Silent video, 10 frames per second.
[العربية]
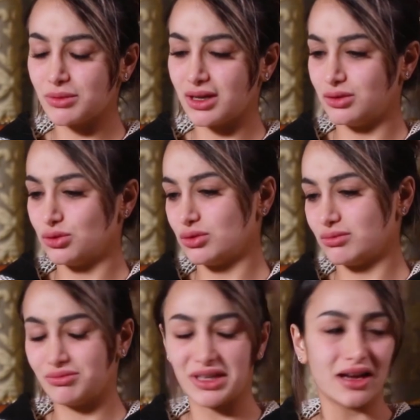تبع
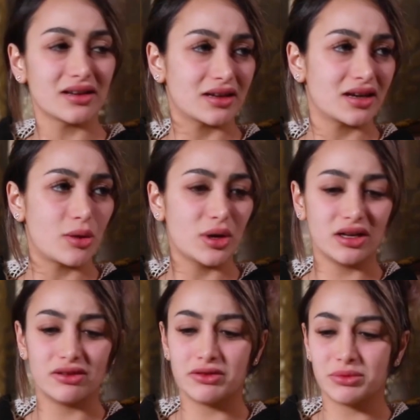إنه مكانك
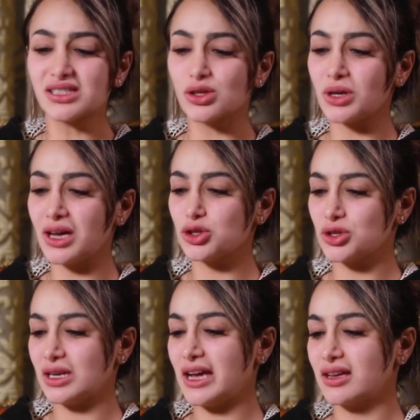راوح فبتحسيهم
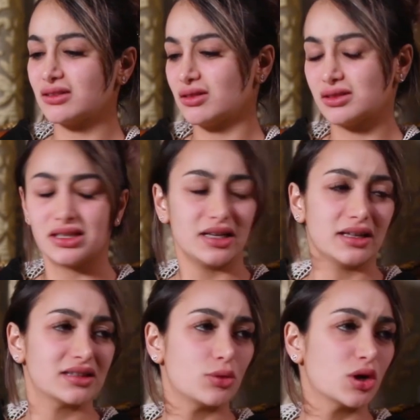عايشين الحياة خلص
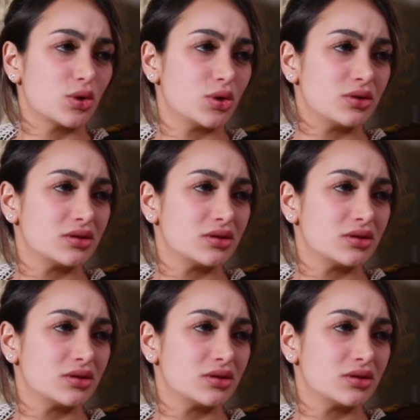هيك على التوكل